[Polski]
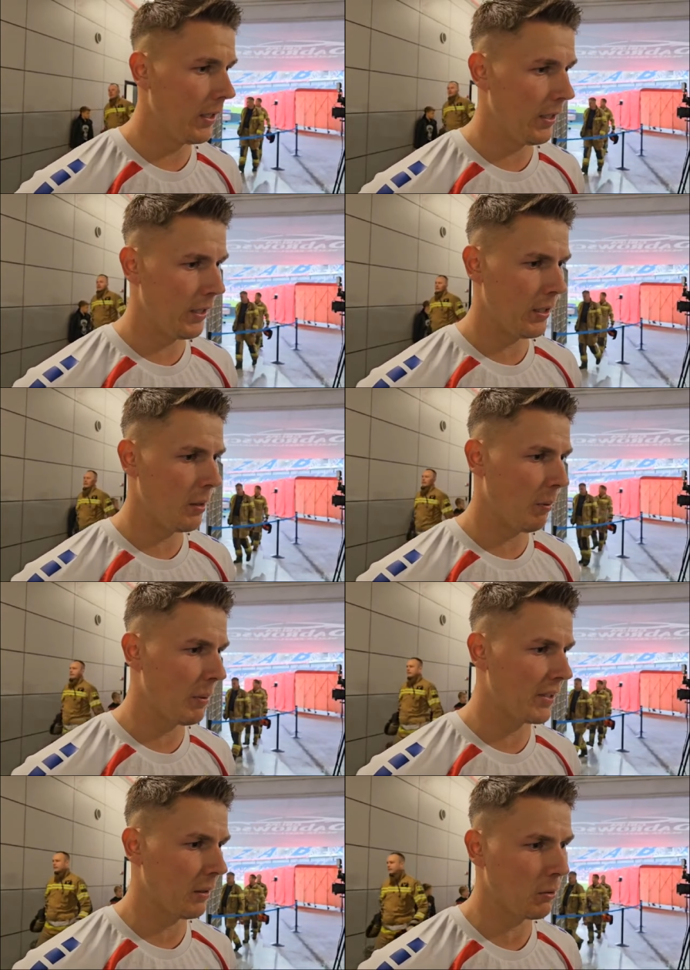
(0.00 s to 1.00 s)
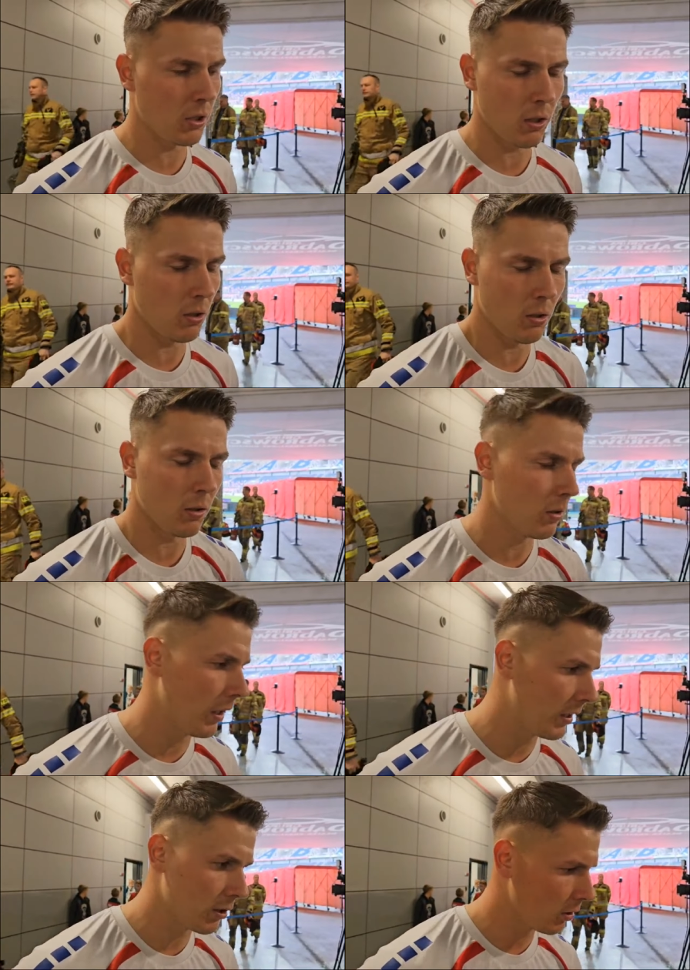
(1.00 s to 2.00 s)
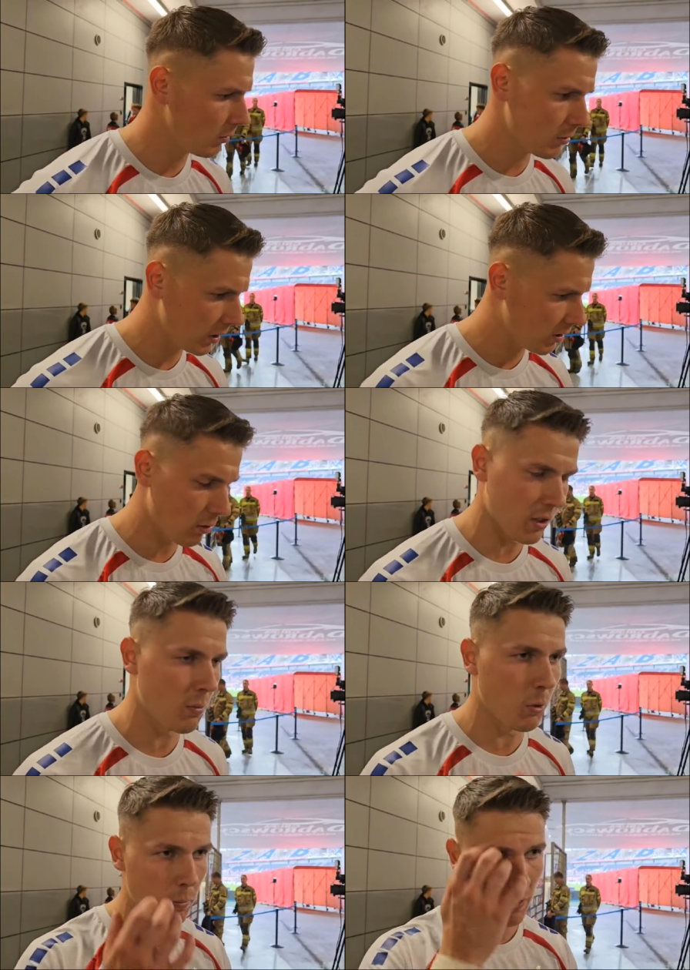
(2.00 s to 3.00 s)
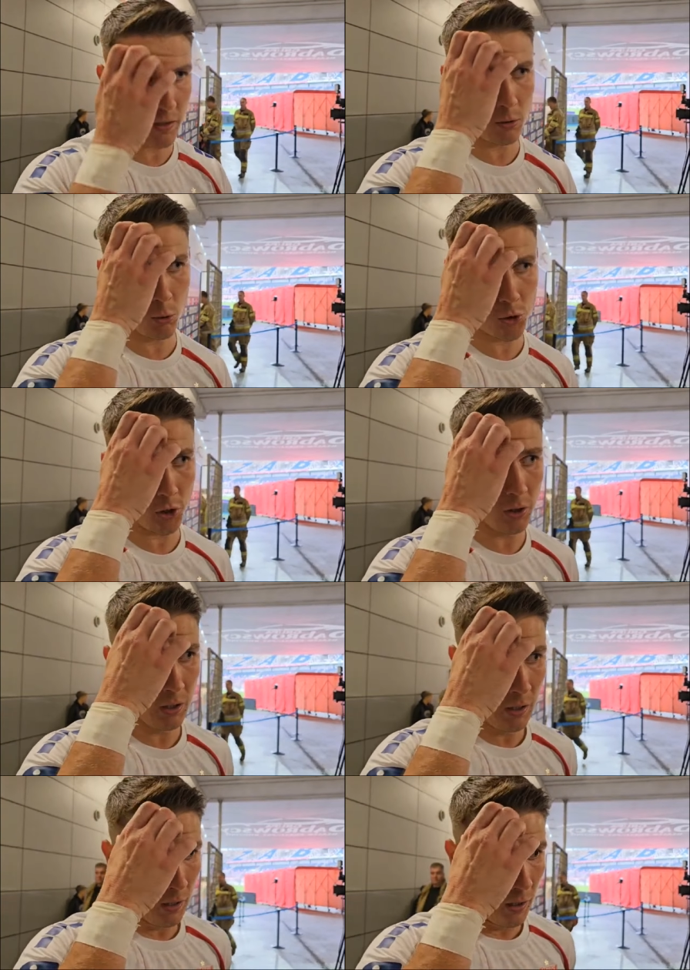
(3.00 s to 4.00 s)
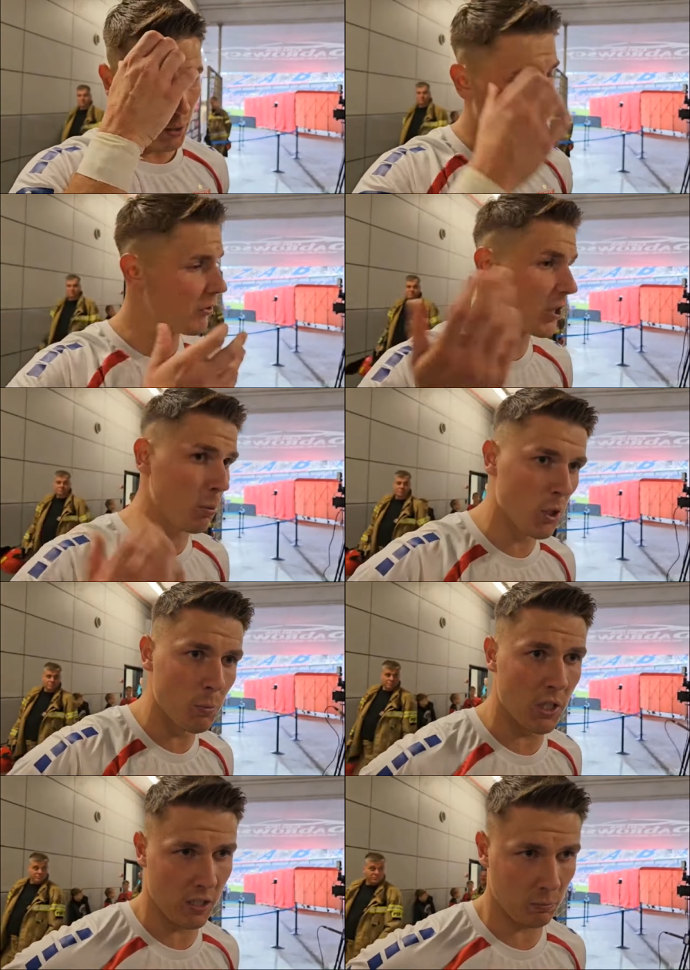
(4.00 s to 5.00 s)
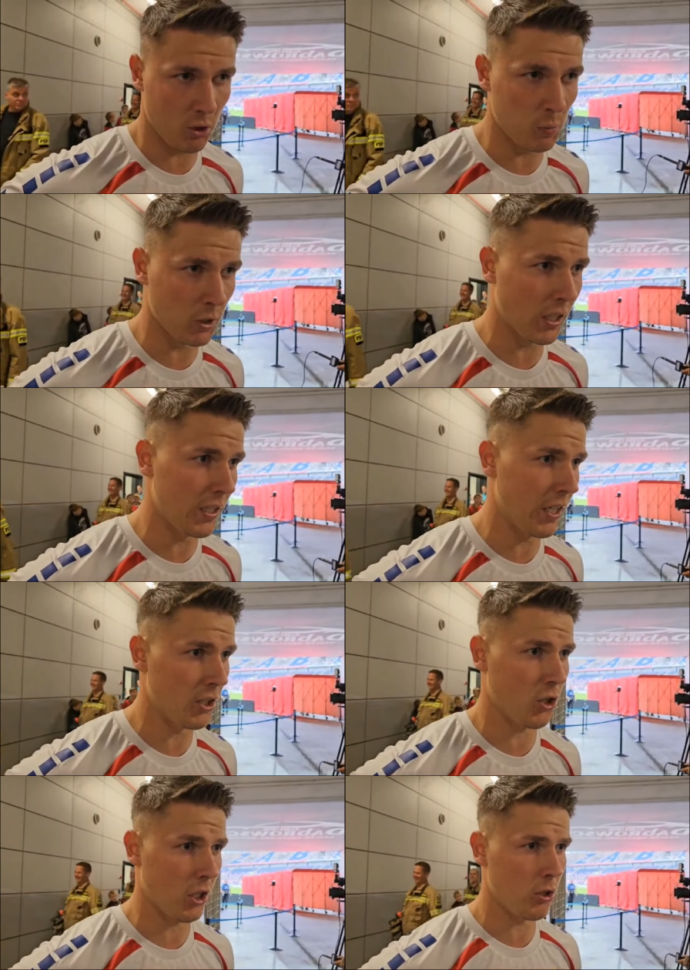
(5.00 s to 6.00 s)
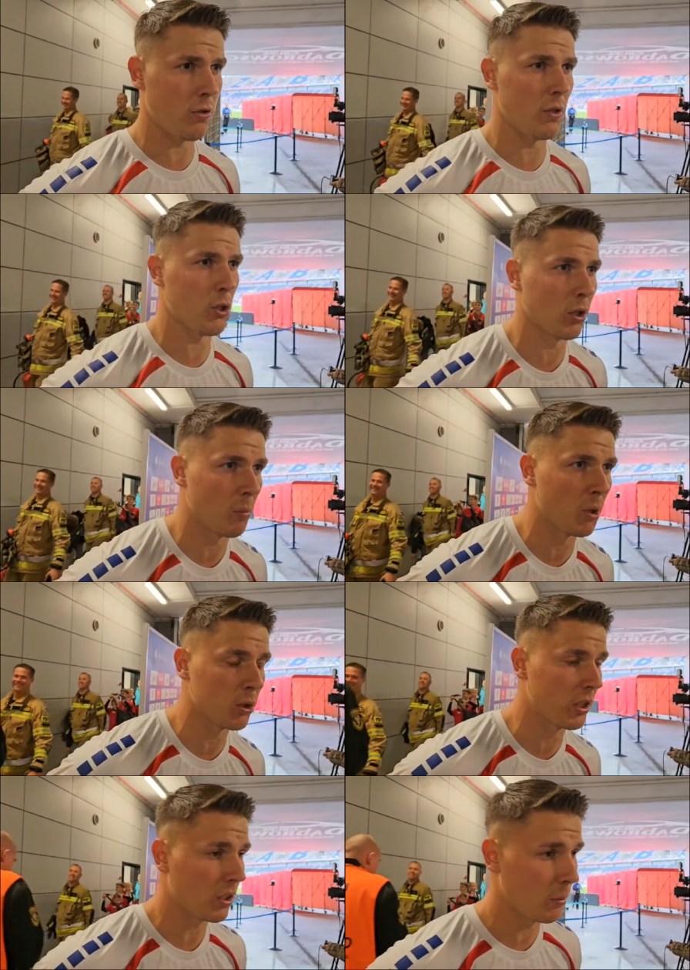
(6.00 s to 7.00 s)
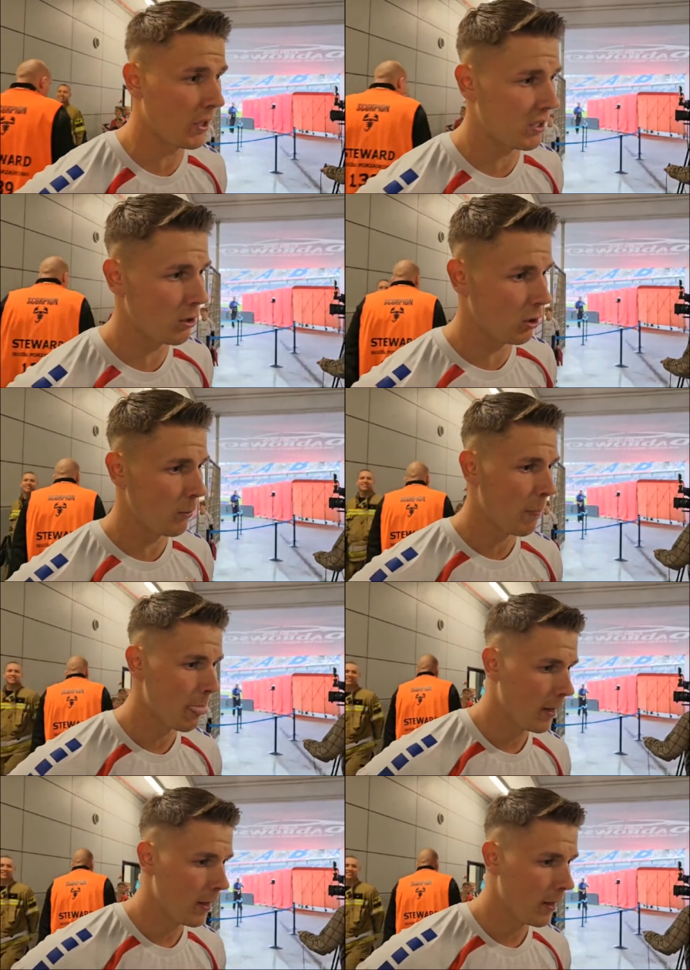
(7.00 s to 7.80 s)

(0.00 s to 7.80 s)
E, nie pamiętam kto, ale no, tych sytuacji było bardzo dużo i powinniśmy szybciej zamknąć spotkanie, a nie czekać do 90 minuty, natomiast no,